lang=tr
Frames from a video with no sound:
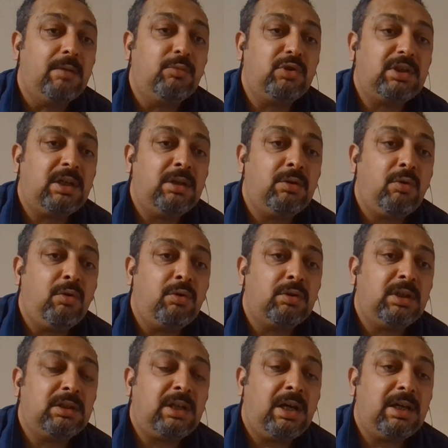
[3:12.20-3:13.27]
Bu sene de
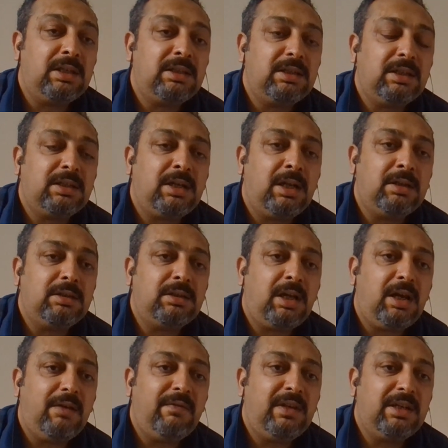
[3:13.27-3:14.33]
orada daha istikrarlı,
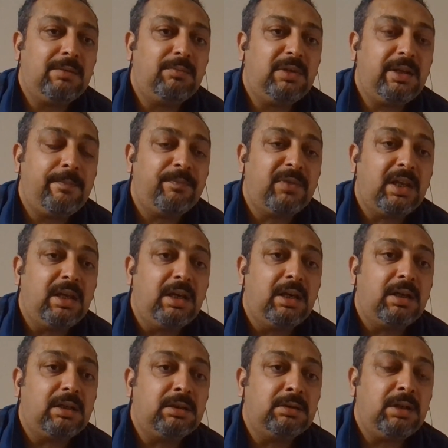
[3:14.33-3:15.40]
daha verimli
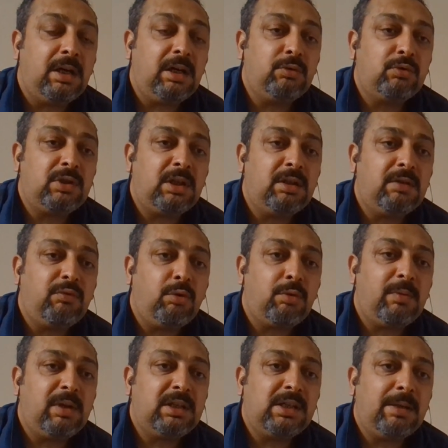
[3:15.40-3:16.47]
daha düzenli
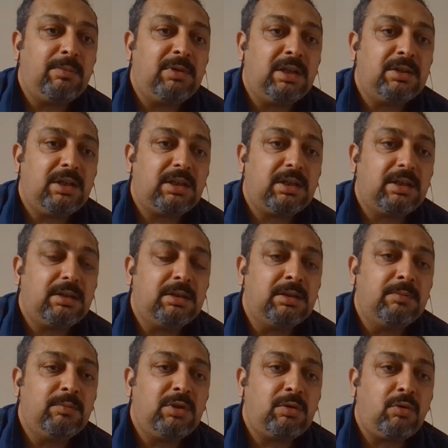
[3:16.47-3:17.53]
forma giyebilecek
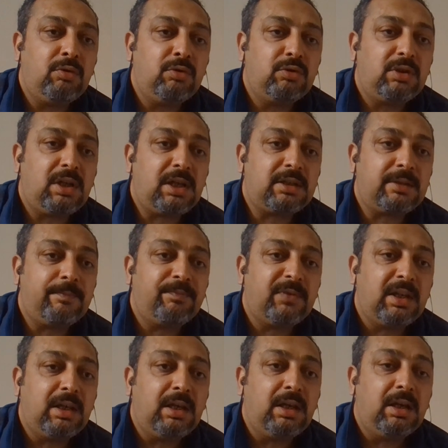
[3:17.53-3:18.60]
e, bir oyuncu lazım.
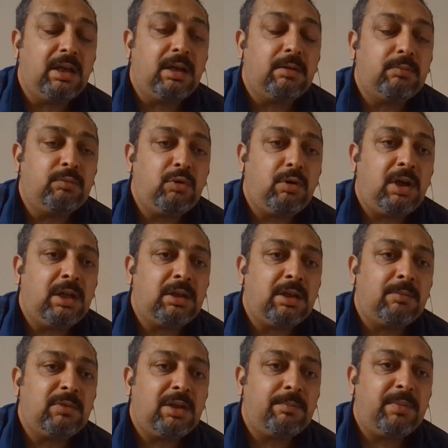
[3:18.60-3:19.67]
Bu
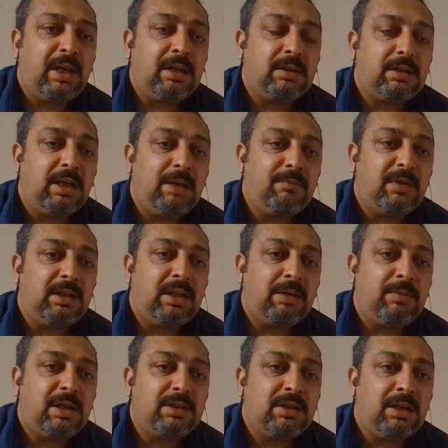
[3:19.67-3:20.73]
anlamda ben hem
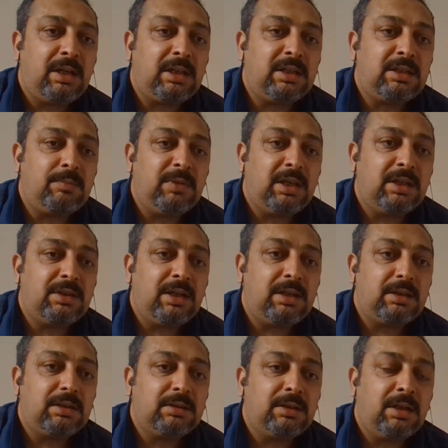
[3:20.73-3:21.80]
Fenerbahçe ile ismi
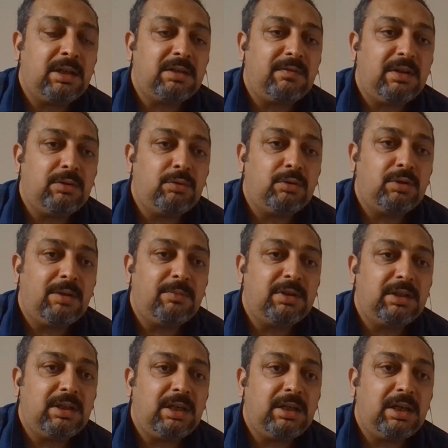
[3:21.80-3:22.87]
geçen transfer
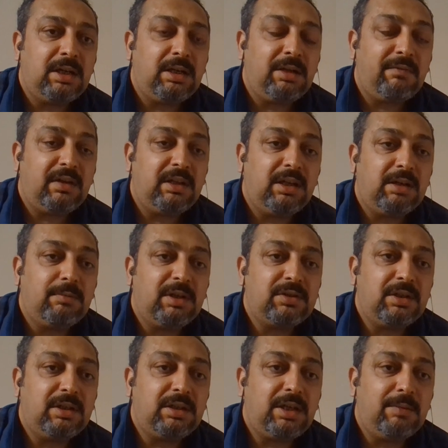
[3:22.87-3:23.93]
gündeminde yer alan
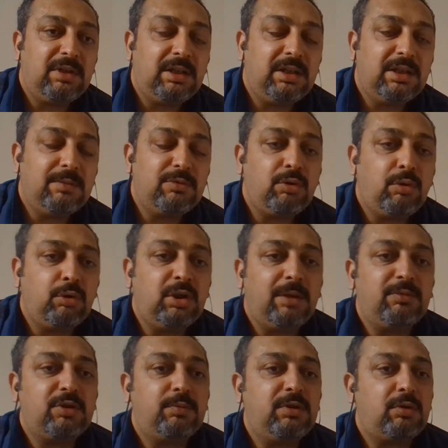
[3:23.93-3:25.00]
Fenerbahçe'nin hem de ligimizde
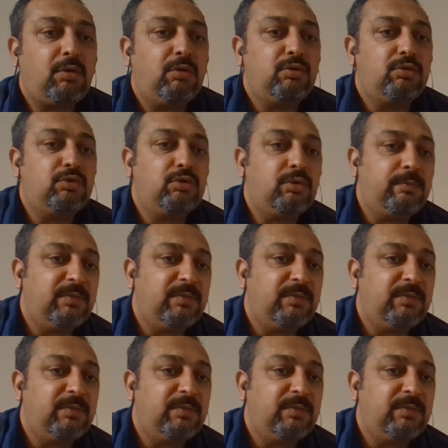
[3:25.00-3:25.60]
oynamış bir oyuncu.